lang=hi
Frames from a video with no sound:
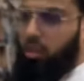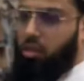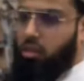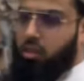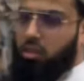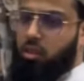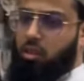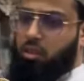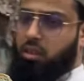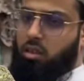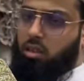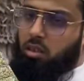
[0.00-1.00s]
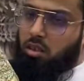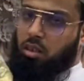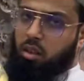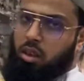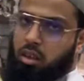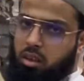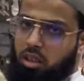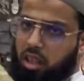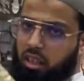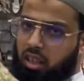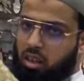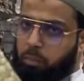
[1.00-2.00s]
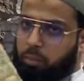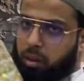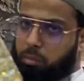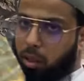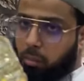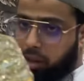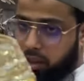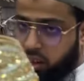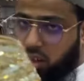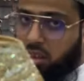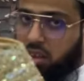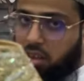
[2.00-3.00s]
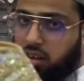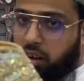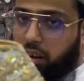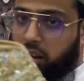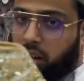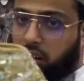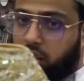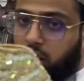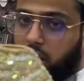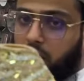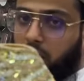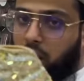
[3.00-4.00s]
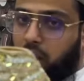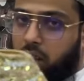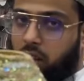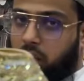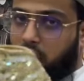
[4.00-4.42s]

प्रॉफिट होता है अगर आप भी काम करने की देखिए प्रीमियम आर्टिकल्स है सारे ये अच्छा ये सब